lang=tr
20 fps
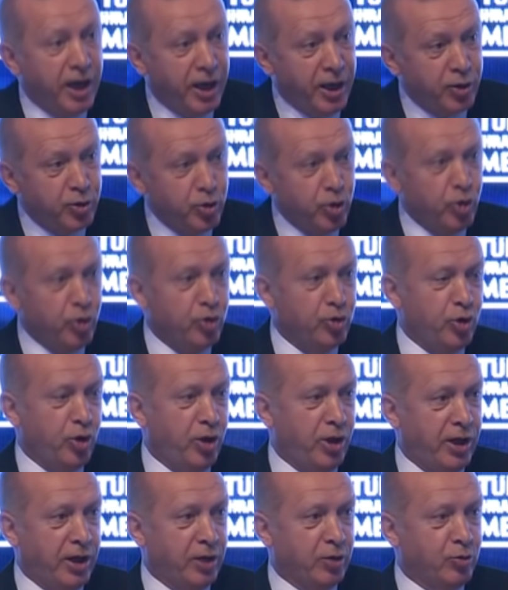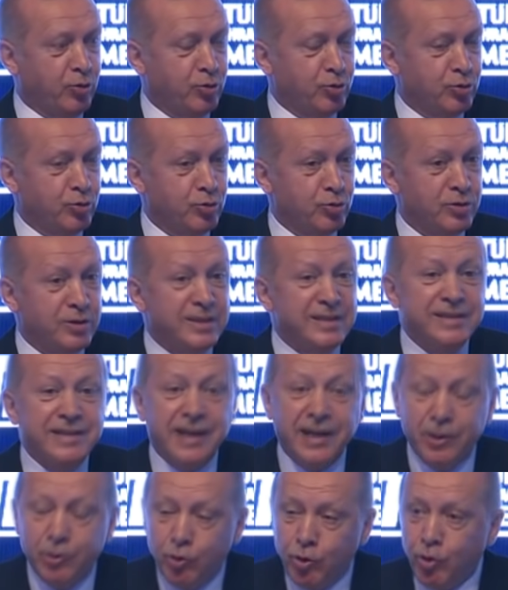garantör ülke olarak konuşur.
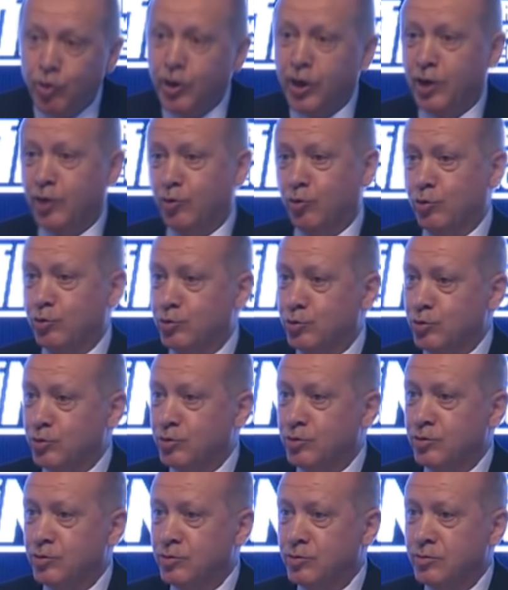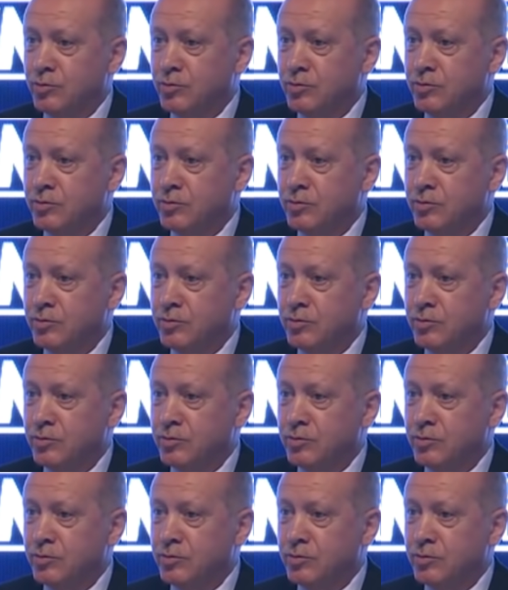Sen ne olarak konuşuyorsun?